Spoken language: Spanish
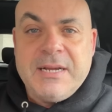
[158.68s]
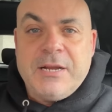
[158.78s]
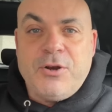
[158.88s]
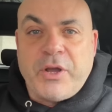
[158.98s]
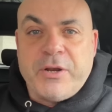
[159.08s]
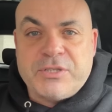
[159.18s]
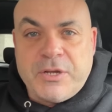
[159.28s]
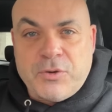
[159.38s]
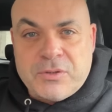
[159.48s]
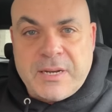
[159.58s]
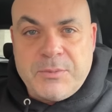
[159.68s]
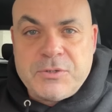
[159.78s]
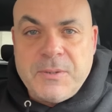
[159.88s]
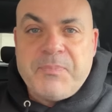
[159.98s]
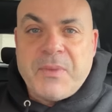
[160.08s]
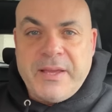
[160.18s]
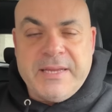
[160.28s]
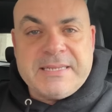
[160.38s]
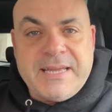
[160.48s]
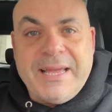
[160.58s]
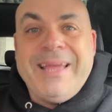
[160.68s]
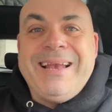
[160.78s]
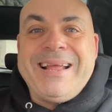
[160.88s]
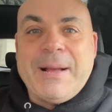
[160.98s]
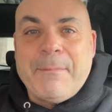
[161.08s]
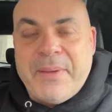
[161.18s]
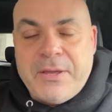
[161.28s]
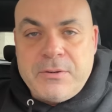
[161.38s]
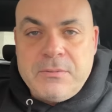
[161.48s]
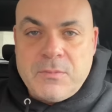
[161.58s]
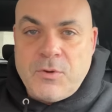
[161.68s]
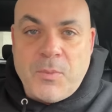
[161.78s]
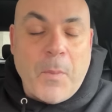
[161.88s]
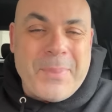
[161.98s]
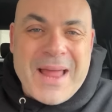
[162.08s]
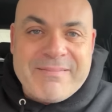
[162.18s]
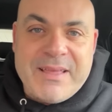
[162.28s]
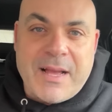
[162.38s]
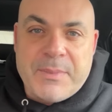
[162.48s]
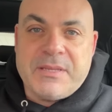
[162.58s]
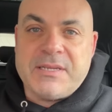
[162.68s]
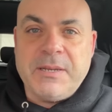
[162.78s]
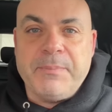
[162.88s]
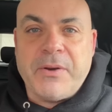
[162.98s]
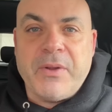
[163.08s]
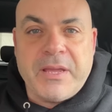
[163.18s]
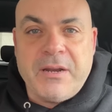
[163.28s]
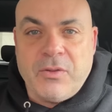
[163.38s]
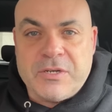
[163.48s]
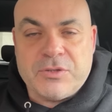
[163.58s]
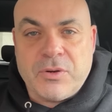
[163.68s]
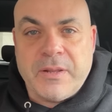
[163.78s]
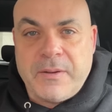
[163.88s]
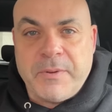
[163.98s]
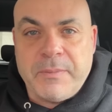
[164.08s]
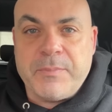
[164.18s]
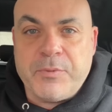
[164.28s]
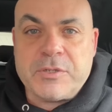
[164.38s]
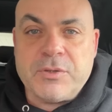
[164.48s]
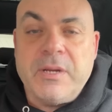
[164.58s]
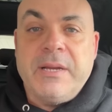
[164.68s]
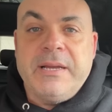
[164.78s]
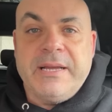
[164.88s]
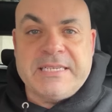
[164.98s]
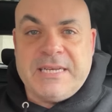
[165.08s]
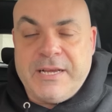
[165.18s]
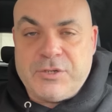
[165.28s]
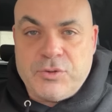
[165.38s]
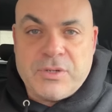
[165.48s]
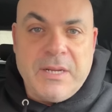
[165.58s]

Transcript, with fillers: lo que nos encontramos es que el campeón, como prácticamente siempre no hay quien lo destrone del primer puesto, es Lexus.